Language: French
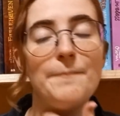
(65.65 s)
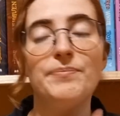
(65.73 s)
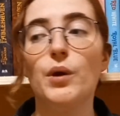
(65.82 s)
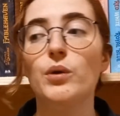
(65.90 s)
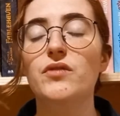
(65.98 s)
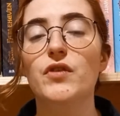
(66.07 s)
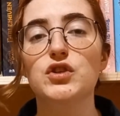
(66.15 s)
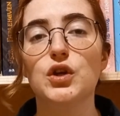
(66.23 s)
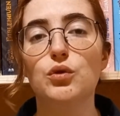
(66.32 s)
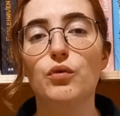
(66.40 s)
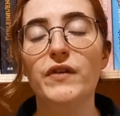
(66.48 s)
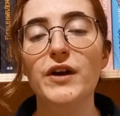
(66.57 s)
Donc, il va se
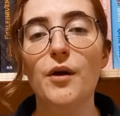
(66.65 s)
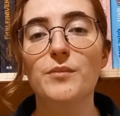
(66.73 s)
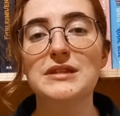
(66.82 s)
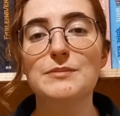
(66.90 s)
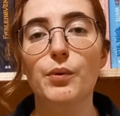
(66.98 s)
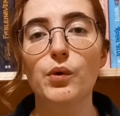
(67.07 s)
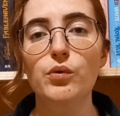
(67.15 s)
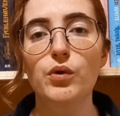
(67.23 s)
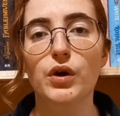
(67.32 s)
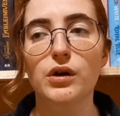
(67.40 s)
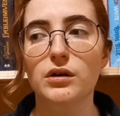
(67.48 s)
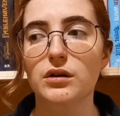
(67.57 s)
retrouver un petit peu,
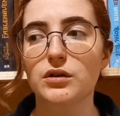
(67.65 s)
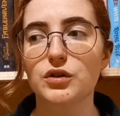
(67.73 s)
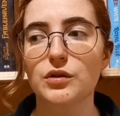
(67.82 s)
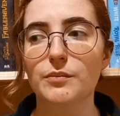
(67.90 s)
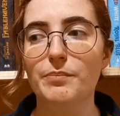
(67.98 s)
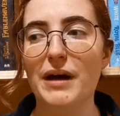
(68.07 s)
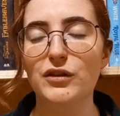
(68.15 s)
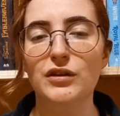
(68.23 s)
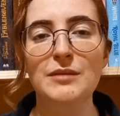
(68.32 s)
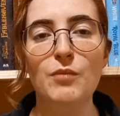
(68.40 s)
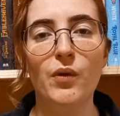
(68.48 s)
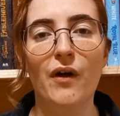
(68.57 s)

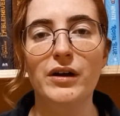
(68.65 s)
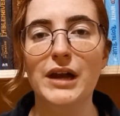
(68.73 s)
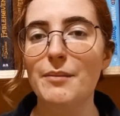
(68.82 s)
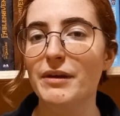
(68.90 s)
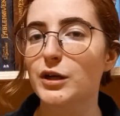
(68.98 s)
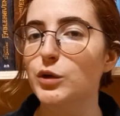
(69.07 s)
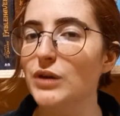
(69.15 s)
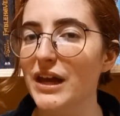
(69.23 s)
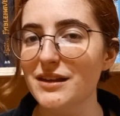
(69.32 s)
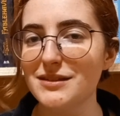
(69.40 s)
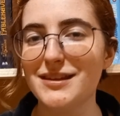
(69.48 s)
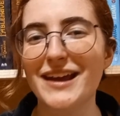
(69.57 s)
pardonnez mon anglais, mais
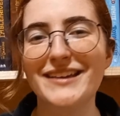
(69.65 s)
clouless